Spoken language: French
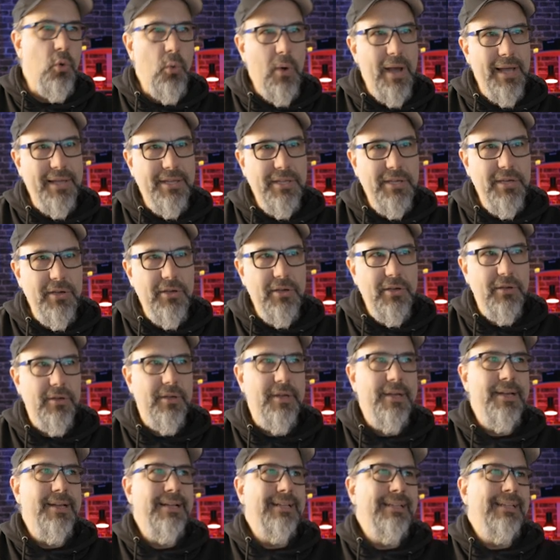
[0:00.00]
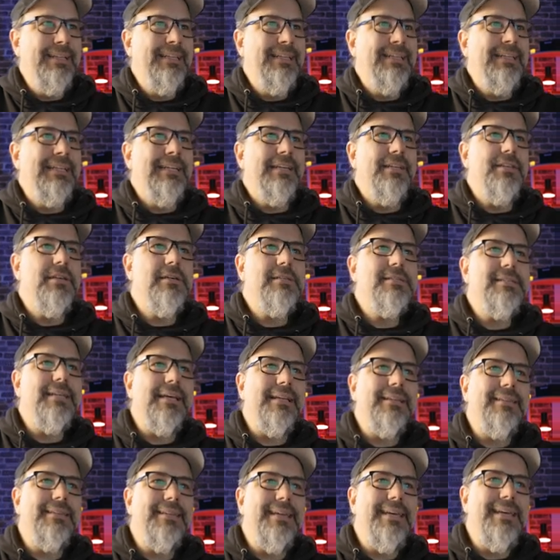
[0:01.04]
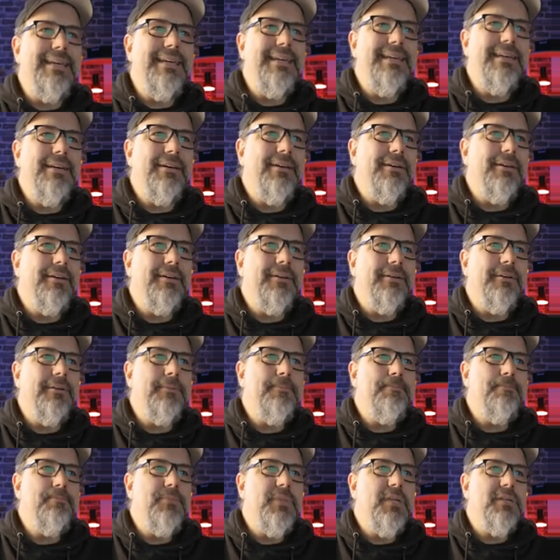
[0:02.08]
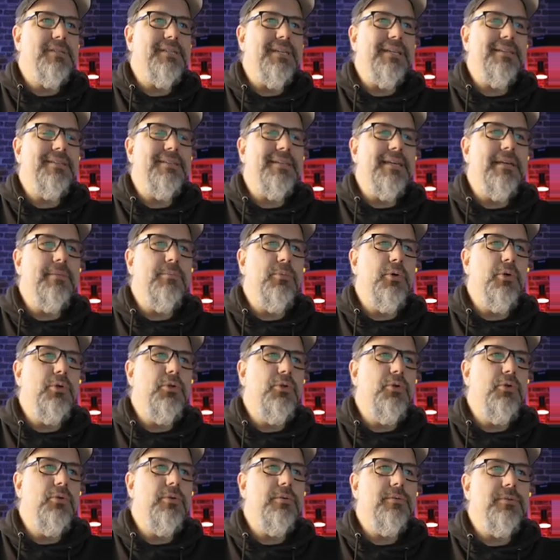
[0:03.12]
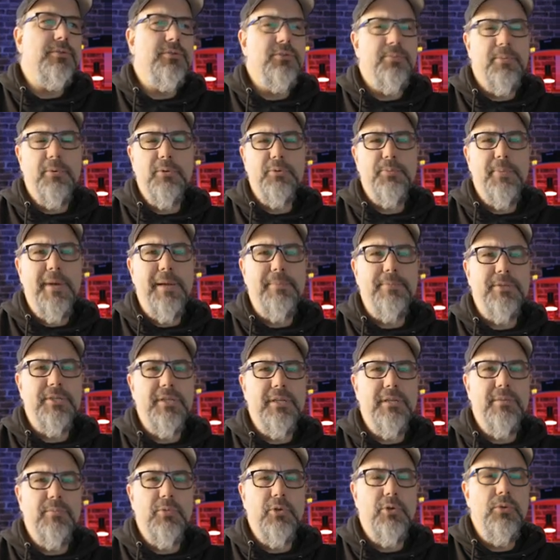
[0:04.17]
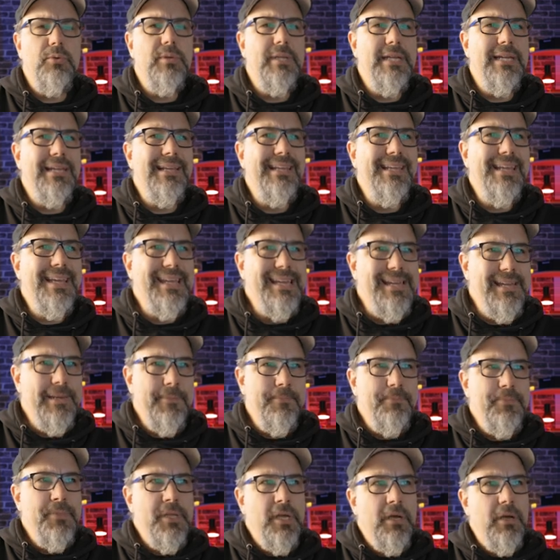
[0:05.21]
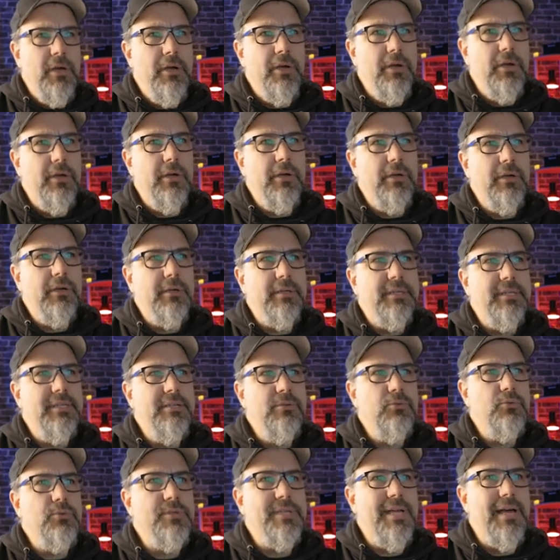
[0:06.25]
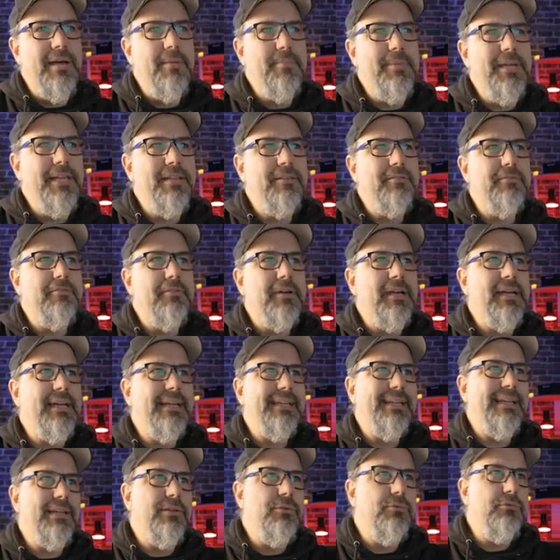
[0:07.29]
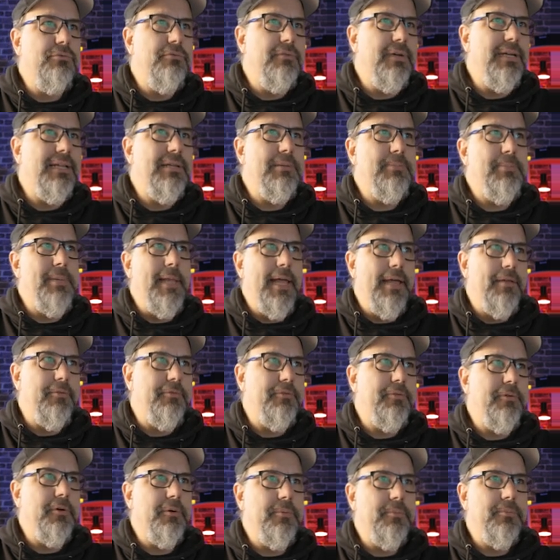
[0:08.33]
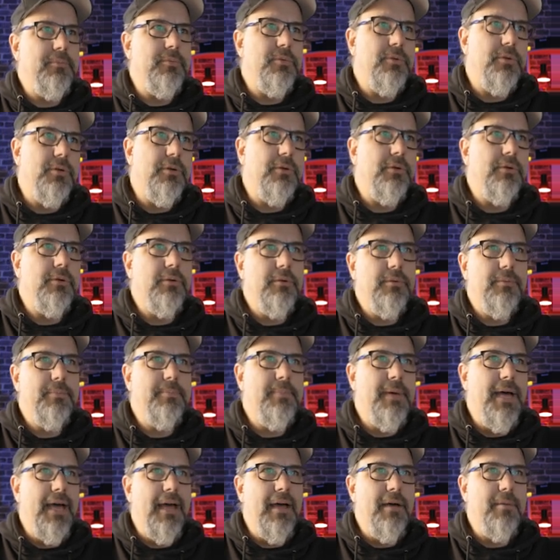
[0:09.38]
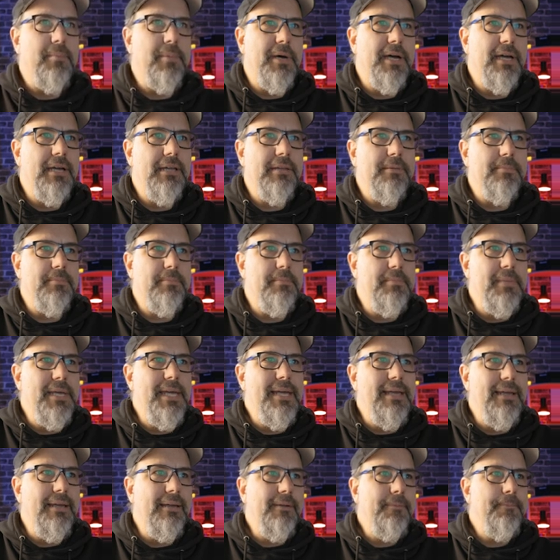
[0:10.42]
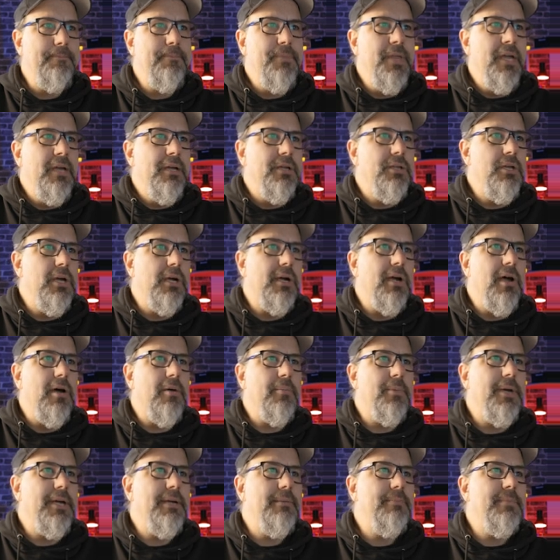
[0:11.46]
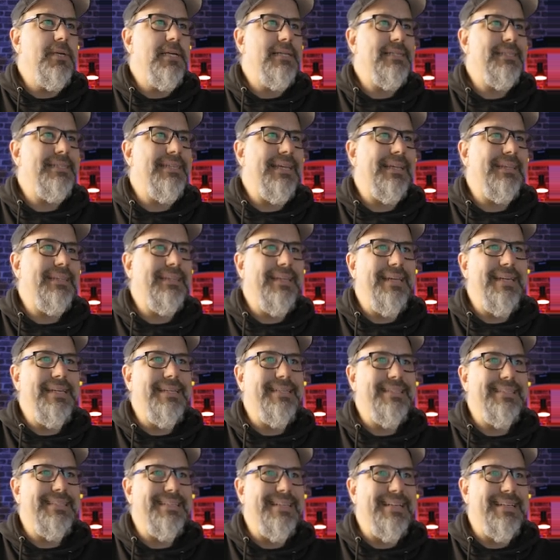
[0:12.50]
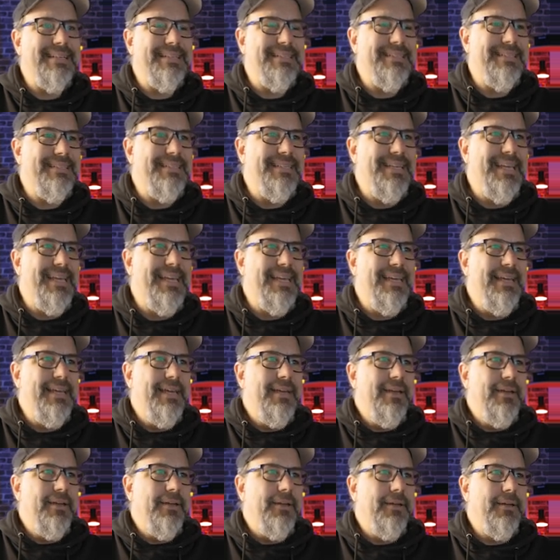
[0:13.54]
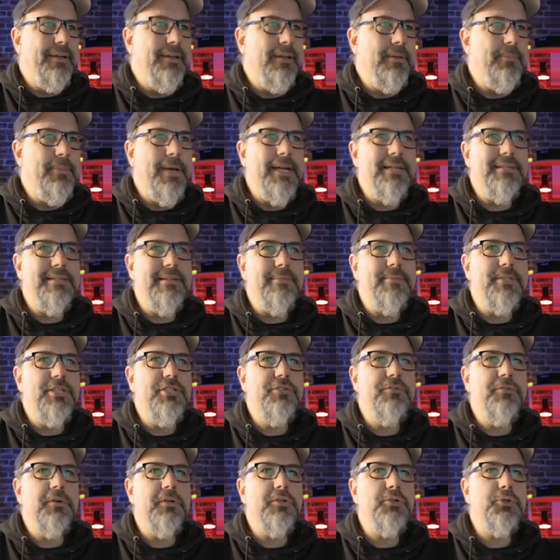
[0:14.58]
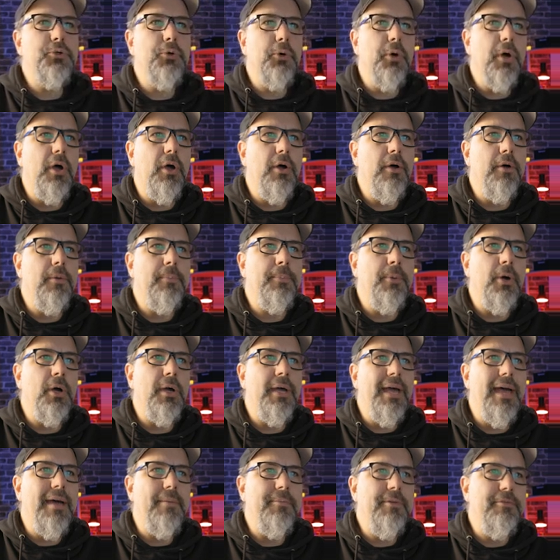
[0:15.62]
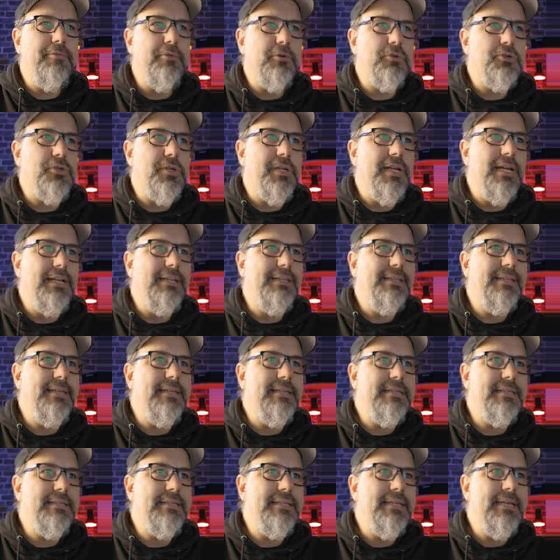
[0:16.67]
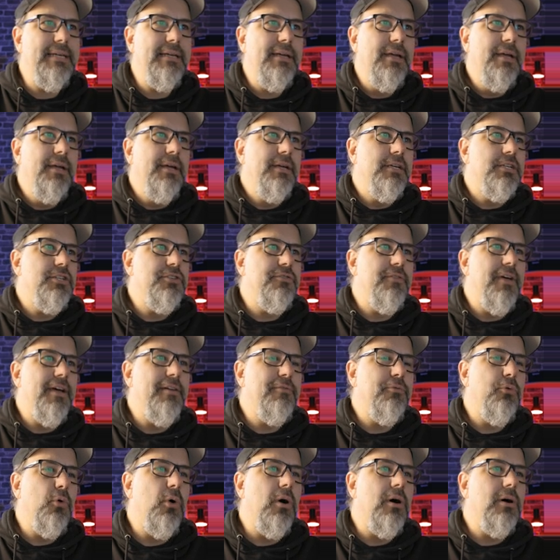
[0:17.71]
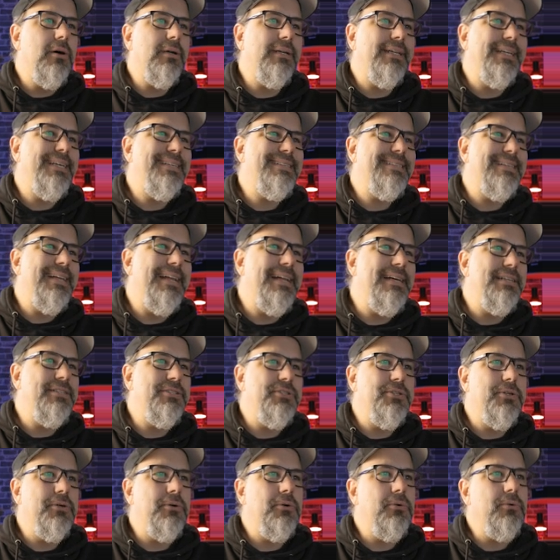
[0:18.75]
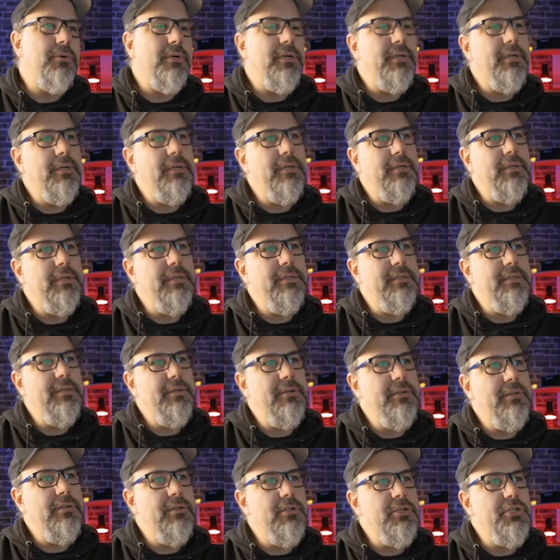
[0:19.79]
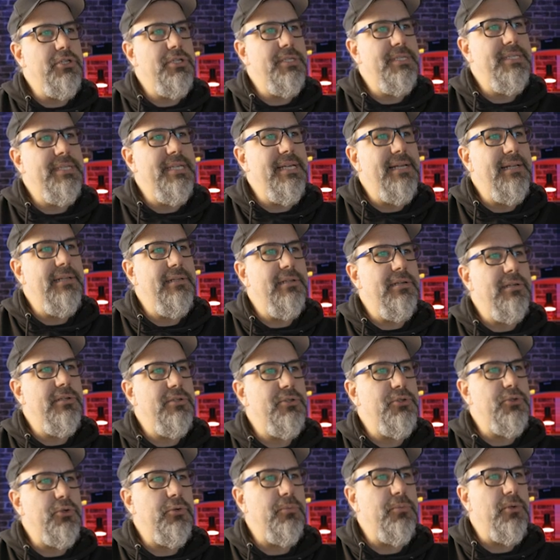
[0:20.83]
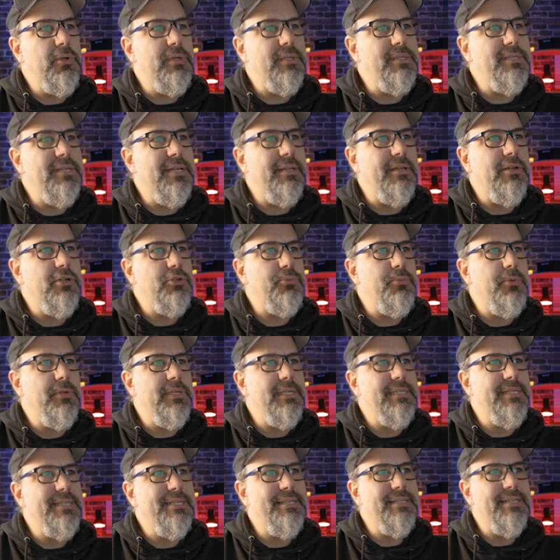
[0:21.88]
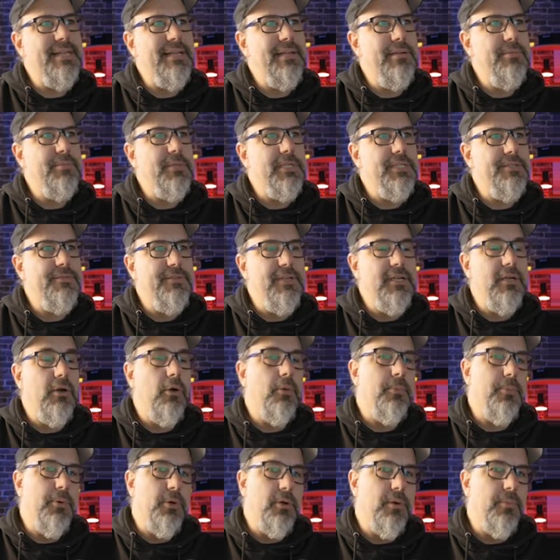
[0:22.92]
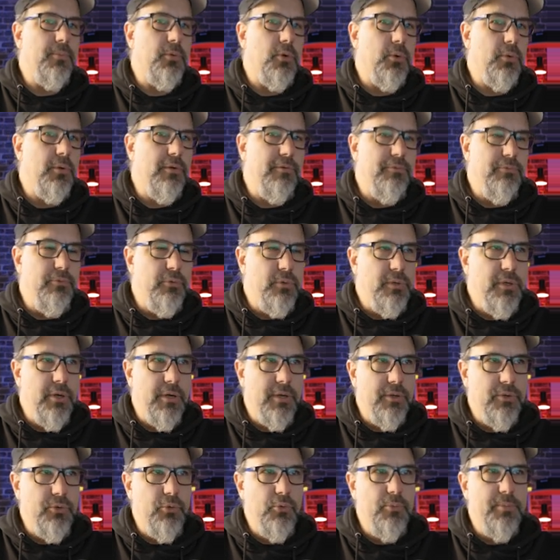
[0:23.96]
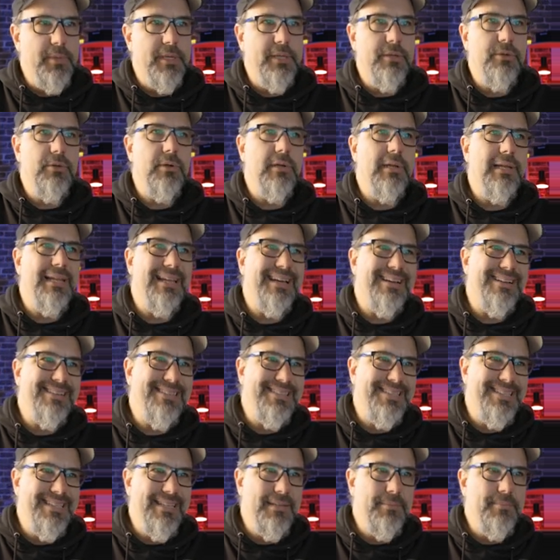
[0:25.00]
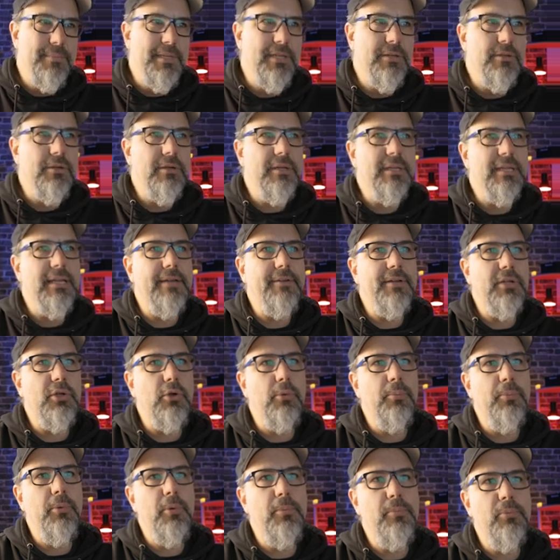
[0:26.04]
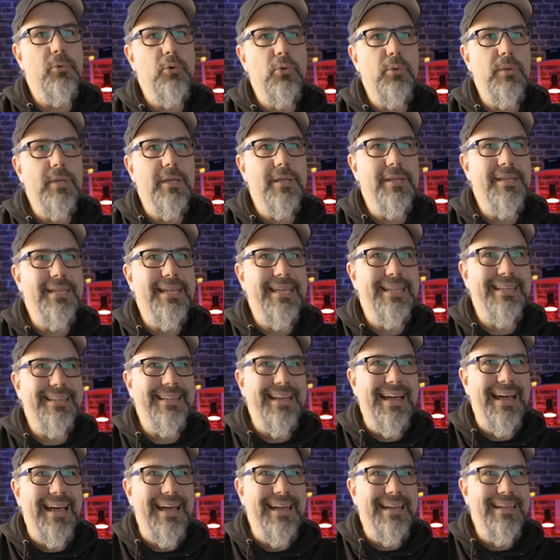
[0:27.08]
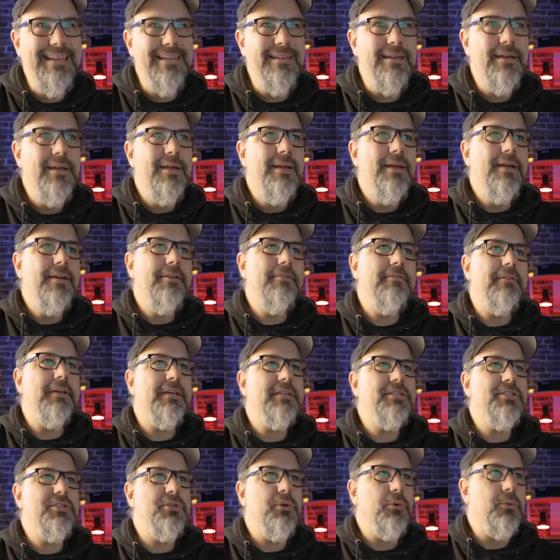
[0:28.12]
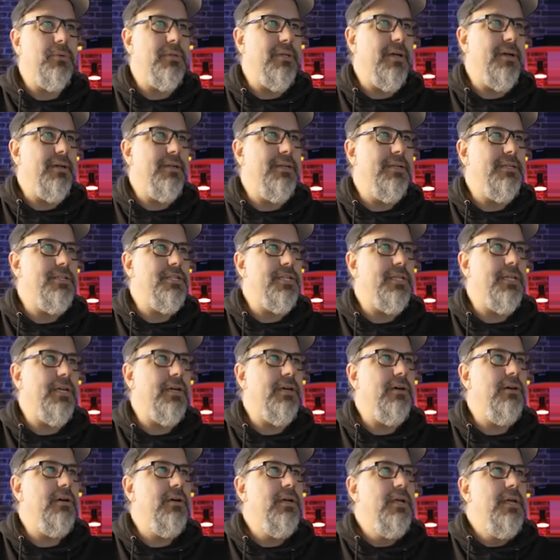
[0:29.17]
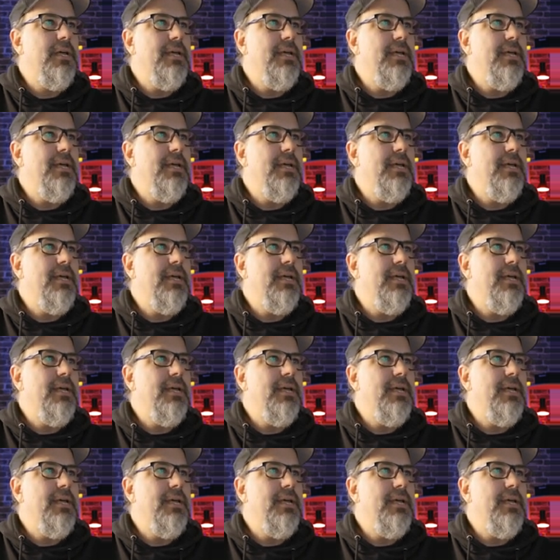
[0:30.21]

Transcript: Quoique, il y a certains, euh, il y a certains menus, je ne sais pas, je peux appeler ça des menus, des liens euh, qui nous emmènent vers la nouvelle plateforme de paramètres, mais il y a quand même certains anciens. Euh, par exemple, si je vais sur programme et fonctionnalités ici, je vais voir l'installation euh, de logiciels sur mon ordinateur je peux désinstaller, modifier, un peu comme qu'on a vu tantôt, mais de l'ancienne méthode avec un peu plus de détails, version, taille, etc.